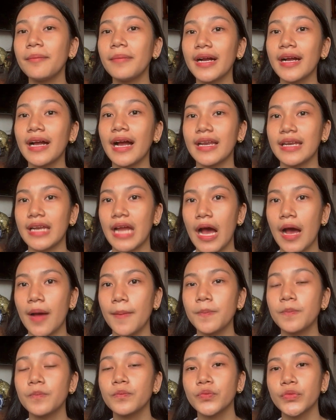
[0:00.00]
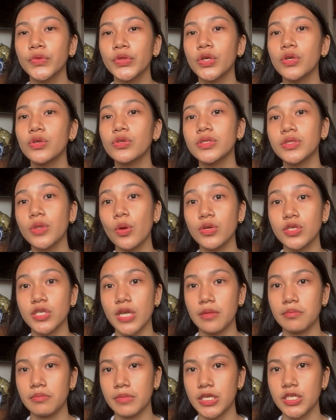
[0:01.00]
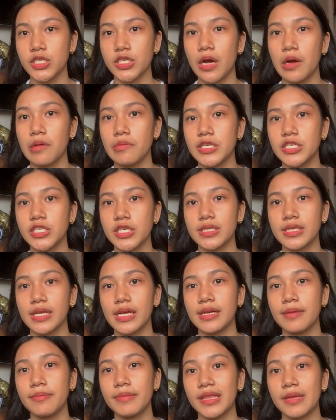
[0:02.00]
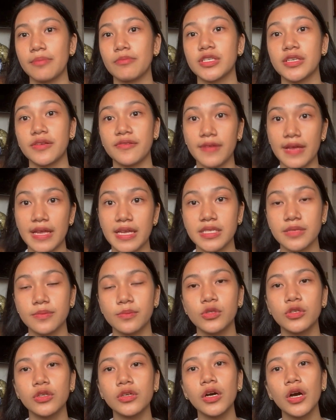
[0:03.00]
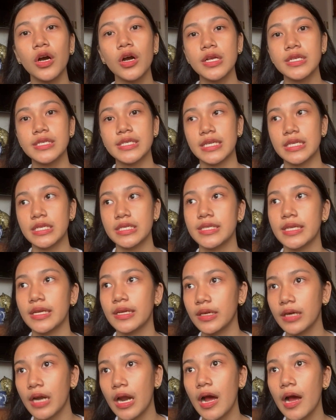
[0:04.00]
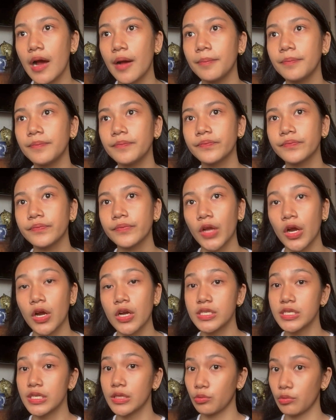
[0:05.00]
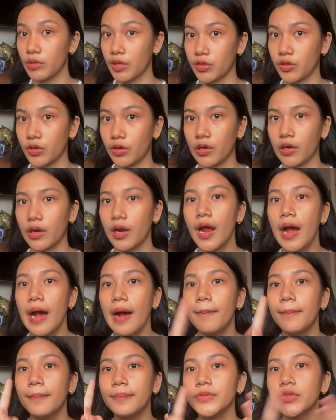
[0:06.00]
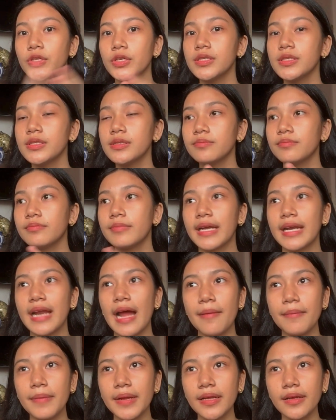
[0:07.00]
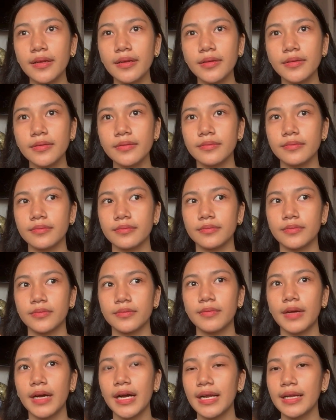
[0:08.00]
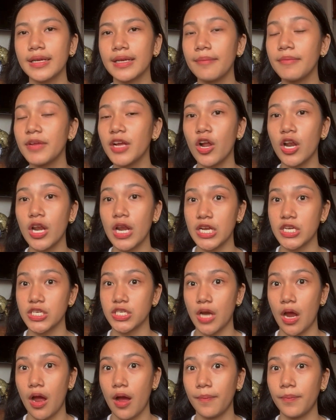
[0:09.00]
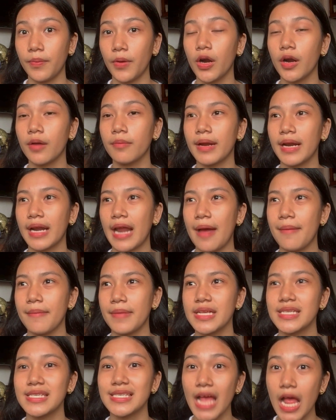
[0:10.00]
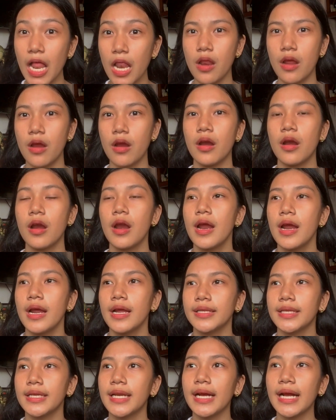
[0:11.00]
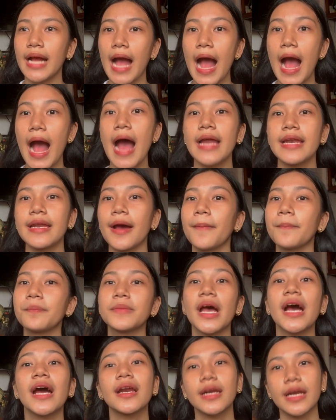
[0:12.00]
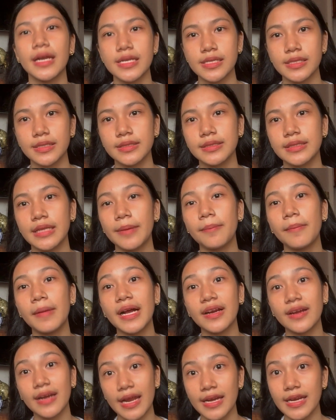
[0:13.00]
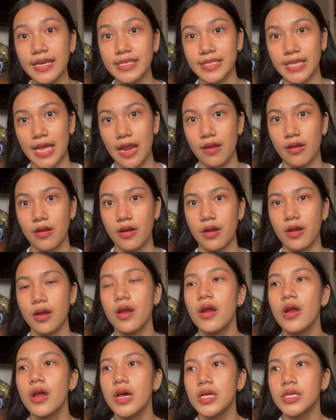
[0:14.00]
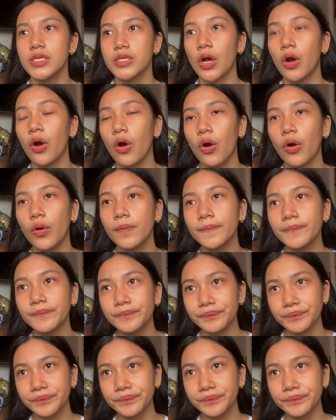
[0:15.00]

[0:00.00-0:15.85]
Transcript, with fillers: kang maghanap through social media, which is gagamitin mo si Facebook, si Instagram, or si Twitter. Doon, maraming maraming online shop or maraming seller na naghahanap ng, ng magre-reseller. So,